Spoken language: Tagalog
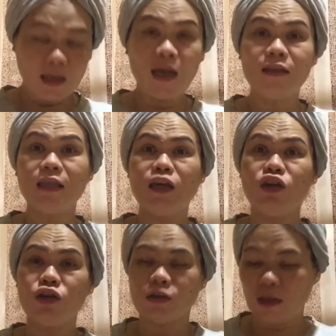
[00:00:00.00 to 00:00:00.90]
And thank,
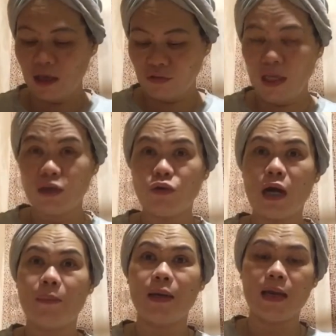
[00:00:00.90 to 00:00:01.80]
th you
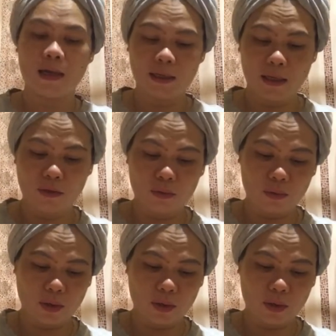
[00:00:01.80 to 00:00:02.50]
nga pala kay ano,